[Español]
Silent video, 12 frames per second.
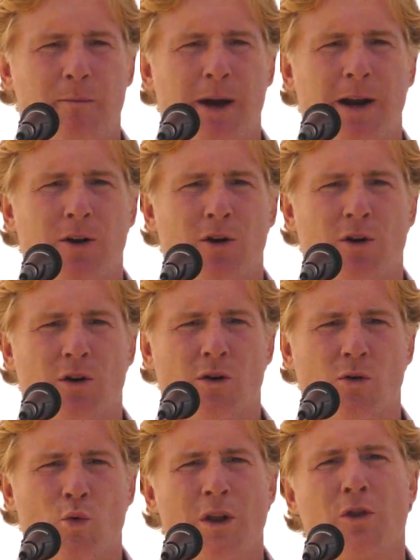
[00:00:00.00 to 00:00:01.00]

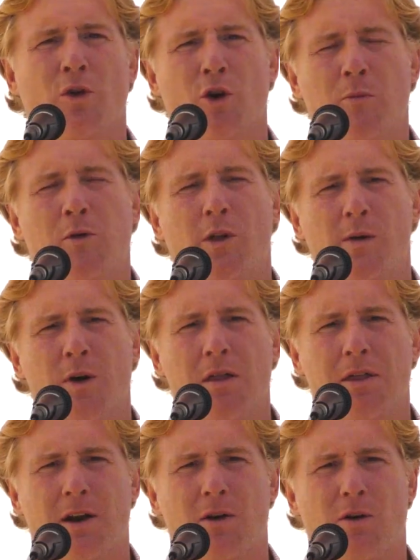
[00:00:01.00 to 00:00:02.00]
pero cuando no podemos
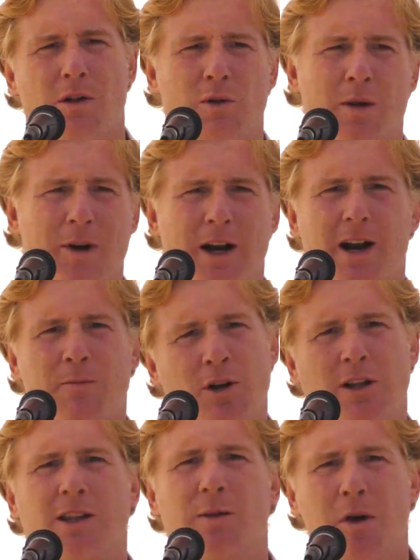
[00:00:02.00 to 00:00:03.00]
hacerlo de una manera, pues
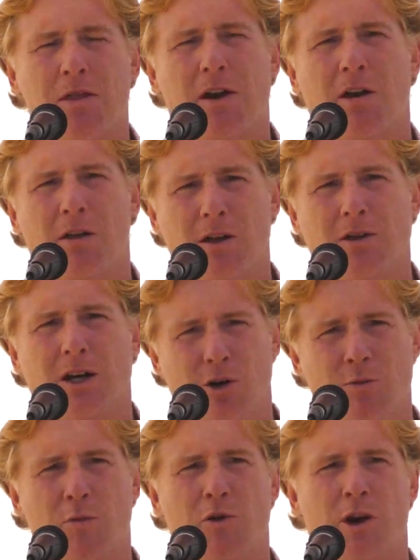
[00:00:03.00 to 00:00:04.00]
intentamos hacerlo de otras,
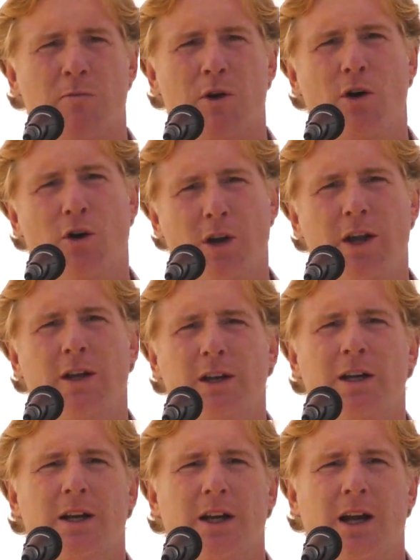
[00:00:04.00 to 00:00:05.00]
como por ejemplo es hoy,
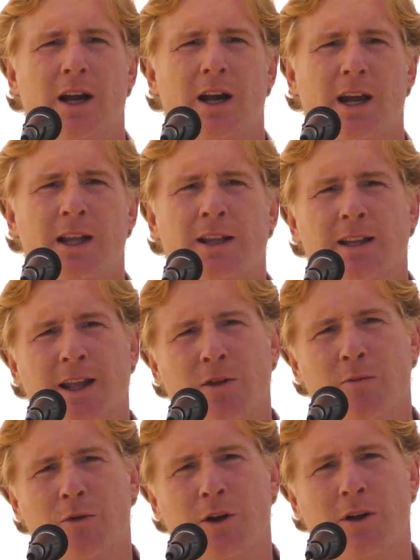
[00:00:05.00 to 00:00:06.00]
eh,
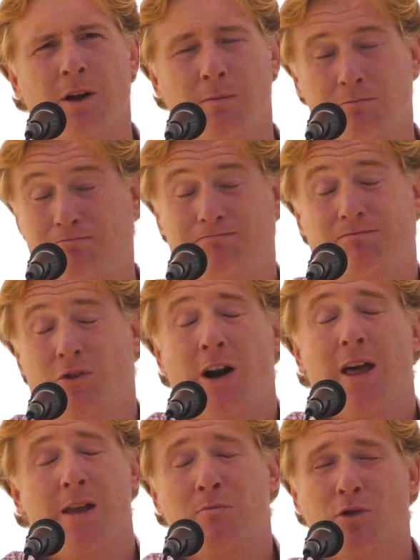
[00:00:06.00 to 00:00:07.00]
intentando poner,
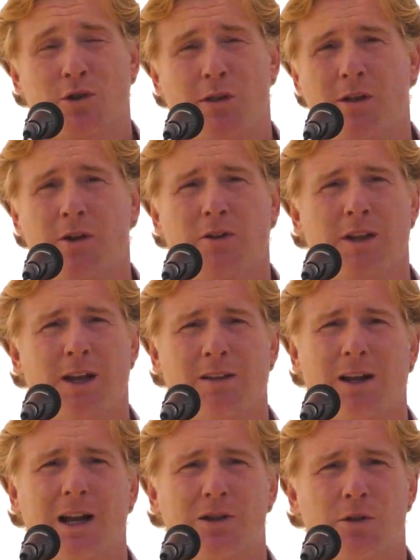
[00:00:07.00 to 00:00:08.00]
a disposición de,
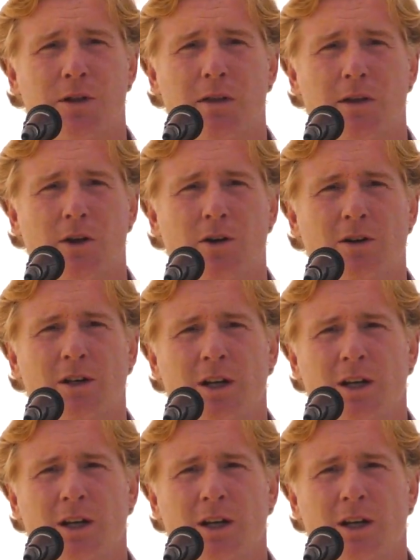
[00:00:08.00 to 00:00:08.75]
la asociación